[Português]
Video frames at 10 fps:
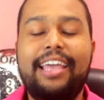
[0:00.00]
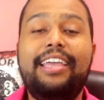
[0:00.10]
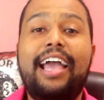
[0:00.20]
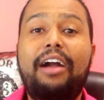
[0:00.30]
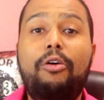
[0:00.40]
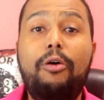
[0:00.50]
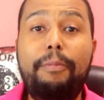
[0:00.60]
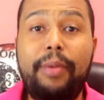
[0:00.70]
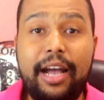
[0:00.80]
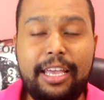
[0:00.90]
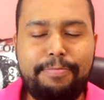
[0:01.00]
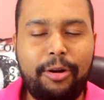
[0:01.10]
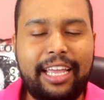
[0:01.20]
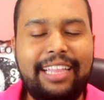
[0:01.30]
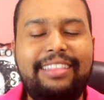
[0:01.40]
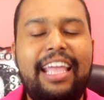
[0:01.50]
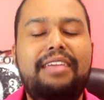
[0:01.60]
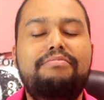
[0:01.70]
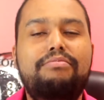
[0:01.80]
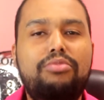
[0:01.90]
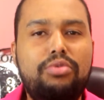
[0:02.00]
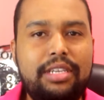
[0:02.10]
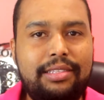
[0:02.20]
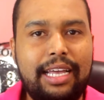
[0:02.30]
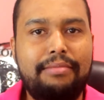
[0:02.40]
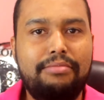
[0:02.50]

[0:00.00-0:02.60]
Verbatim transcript: e acompanhe porque tem muita,